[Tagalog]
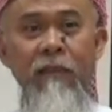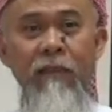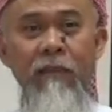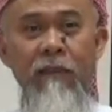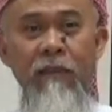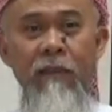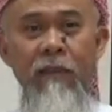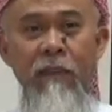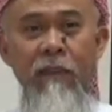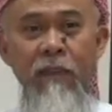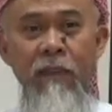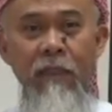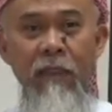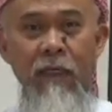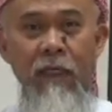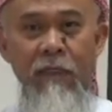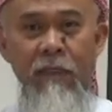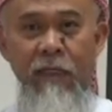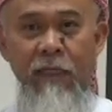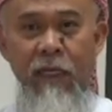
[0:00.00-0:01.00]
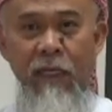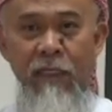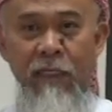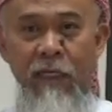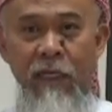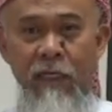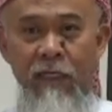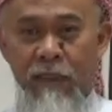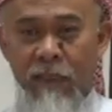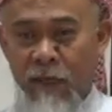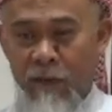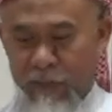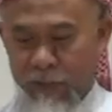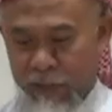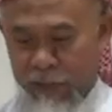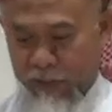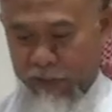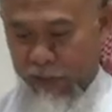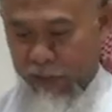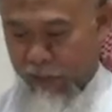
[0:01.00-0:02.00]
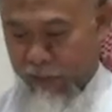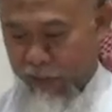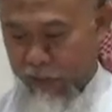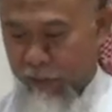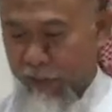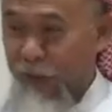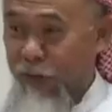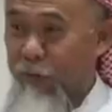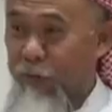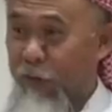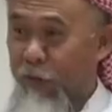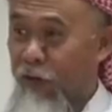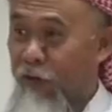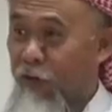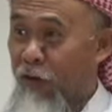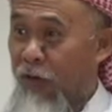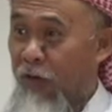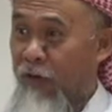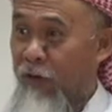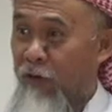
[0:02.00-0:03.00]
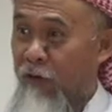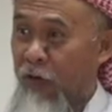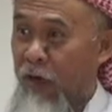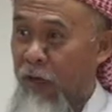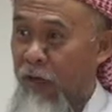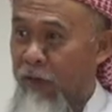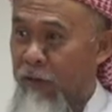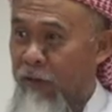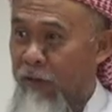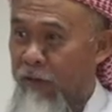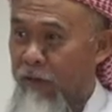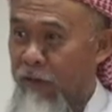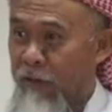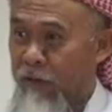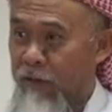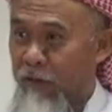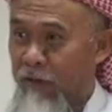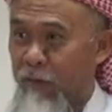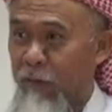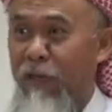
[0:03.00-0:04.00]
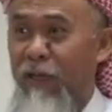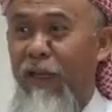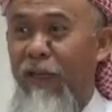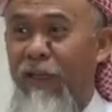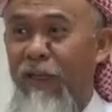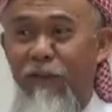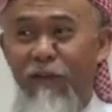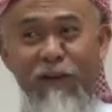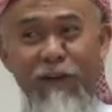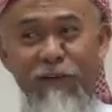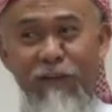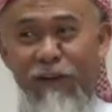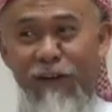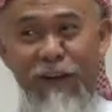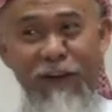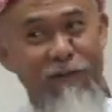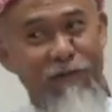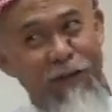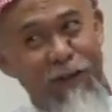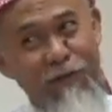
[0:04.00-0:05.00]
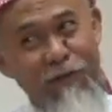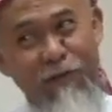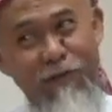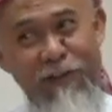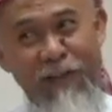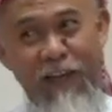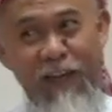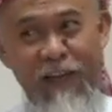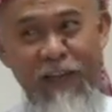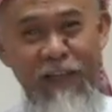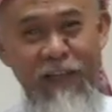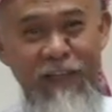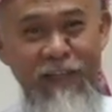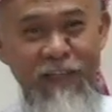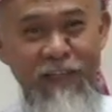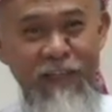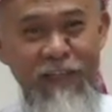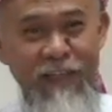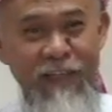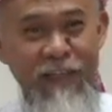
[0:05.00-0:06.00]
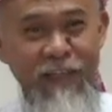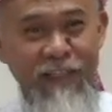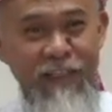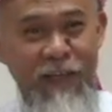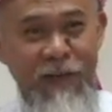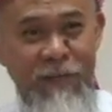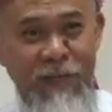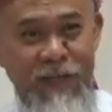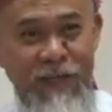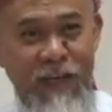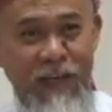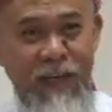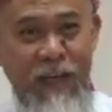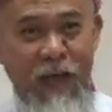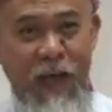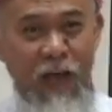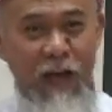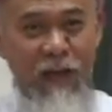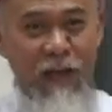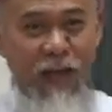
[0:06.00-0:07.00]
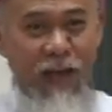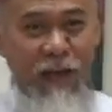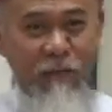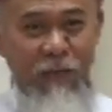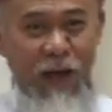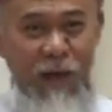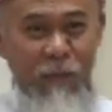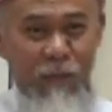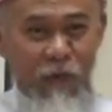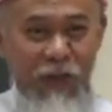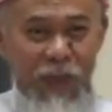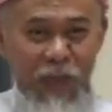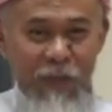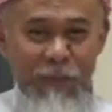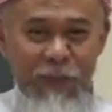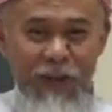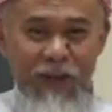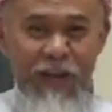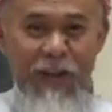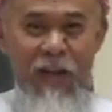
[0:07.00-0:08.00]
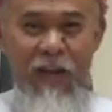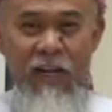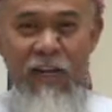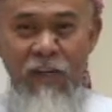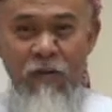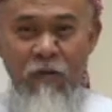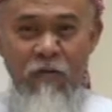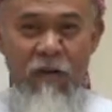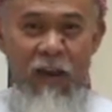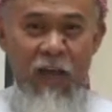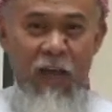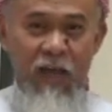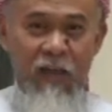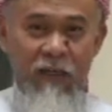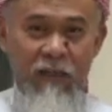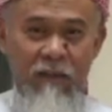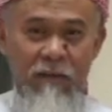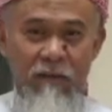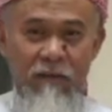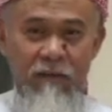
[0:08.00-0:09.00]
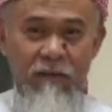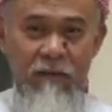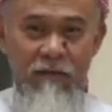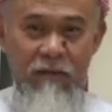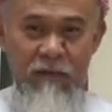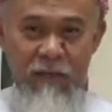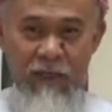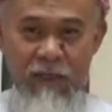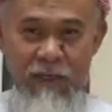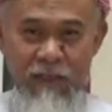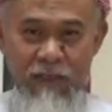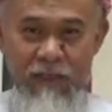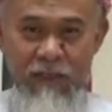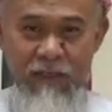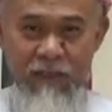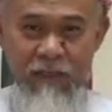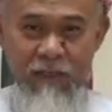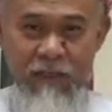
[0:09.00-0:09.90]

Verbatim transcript: Uh, at saka sabi, sabi niya, meron po yung arinula. Oh, maganda yung nagpakulo talaga. Sabi niya, ang ababoy ay parang arinula. Ha? Huh?